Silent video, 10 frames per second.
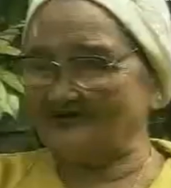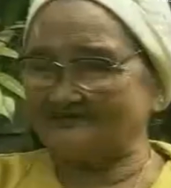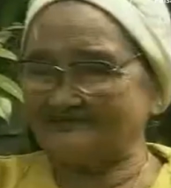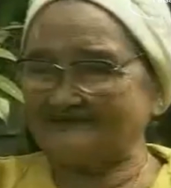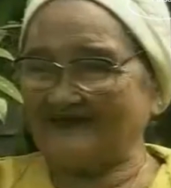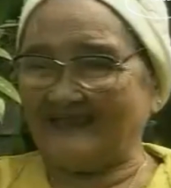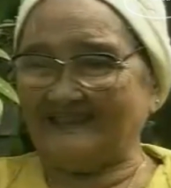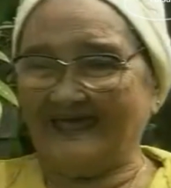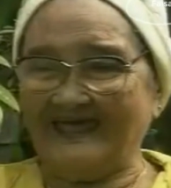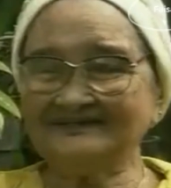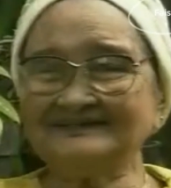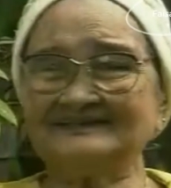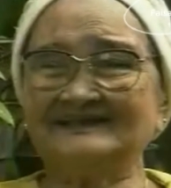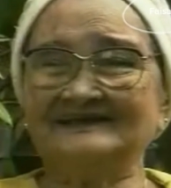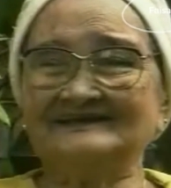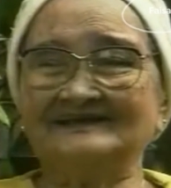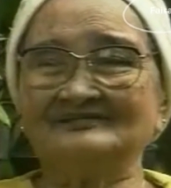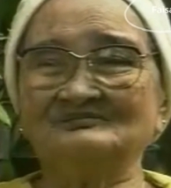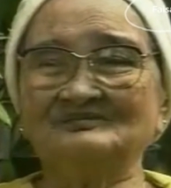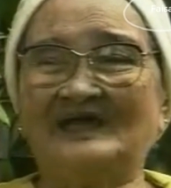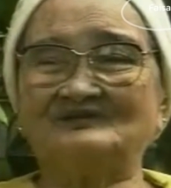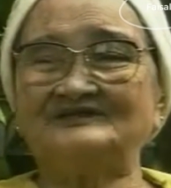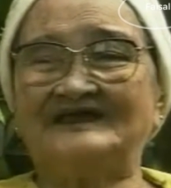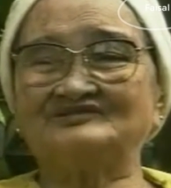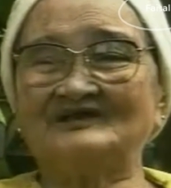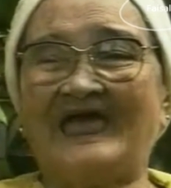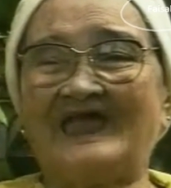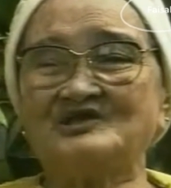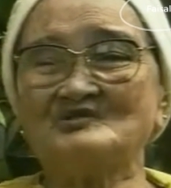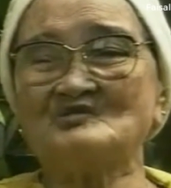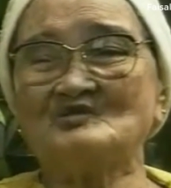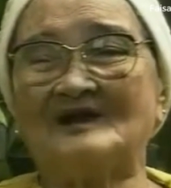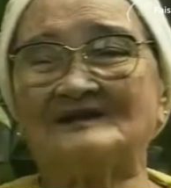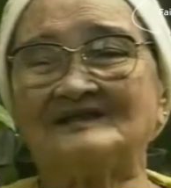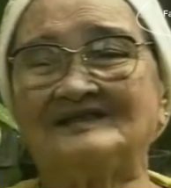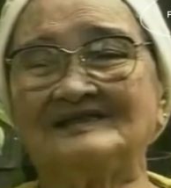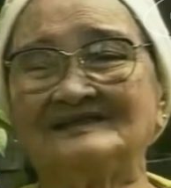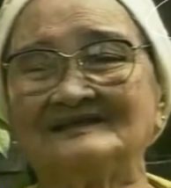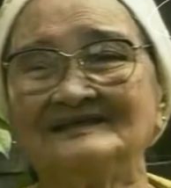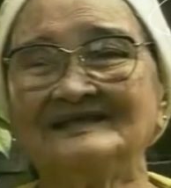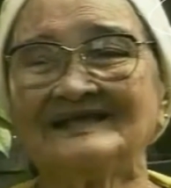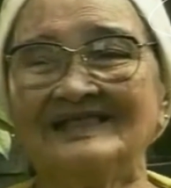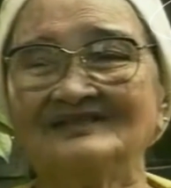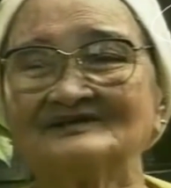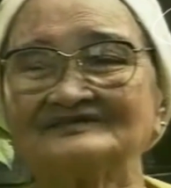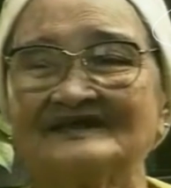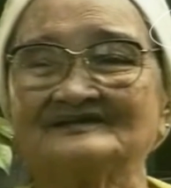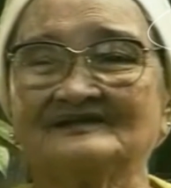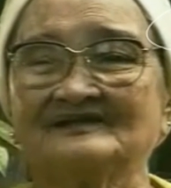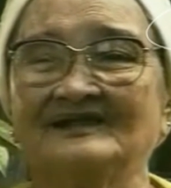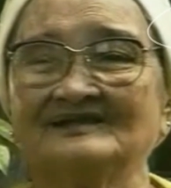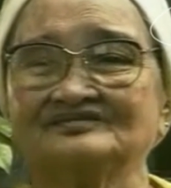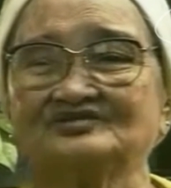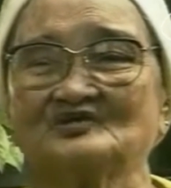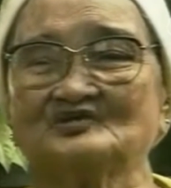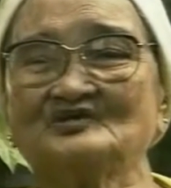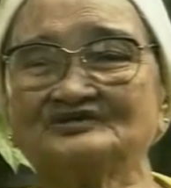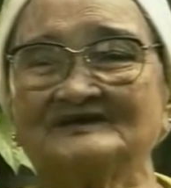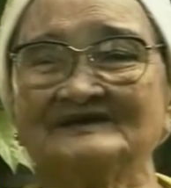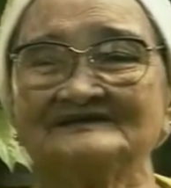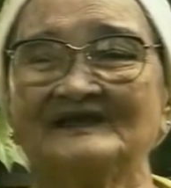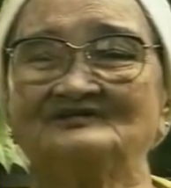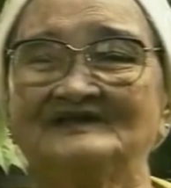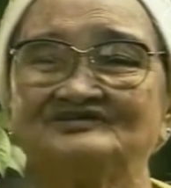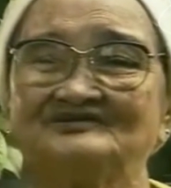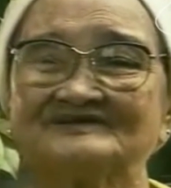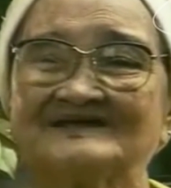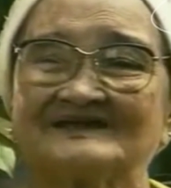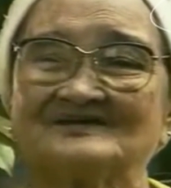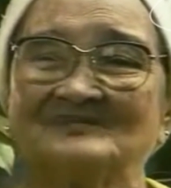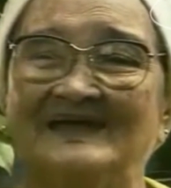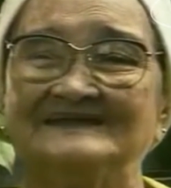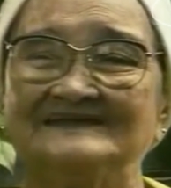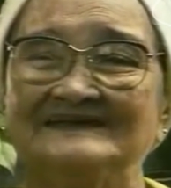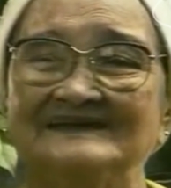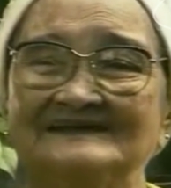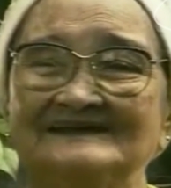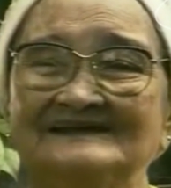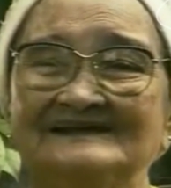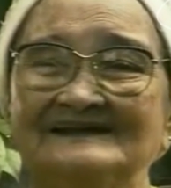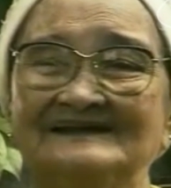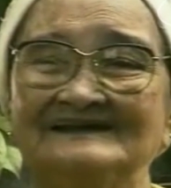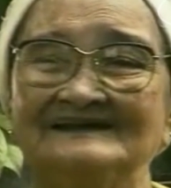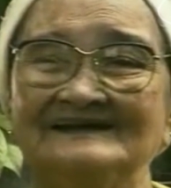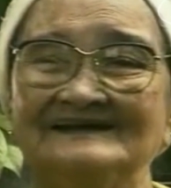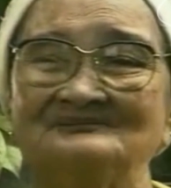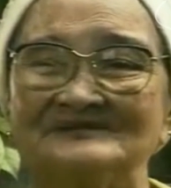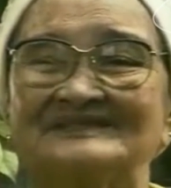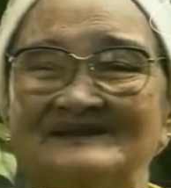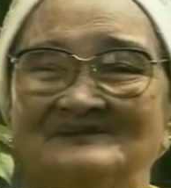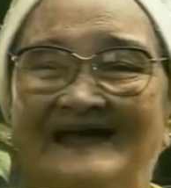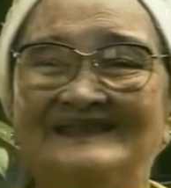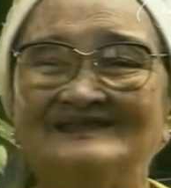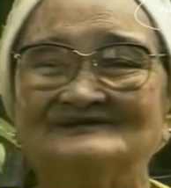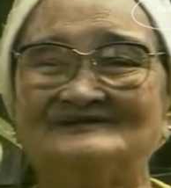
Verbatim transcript: kita jalan, daunnya itu layu. Kalau kita uh, terus, daunnya itu segar kembali. Putri malu ya? Putri malu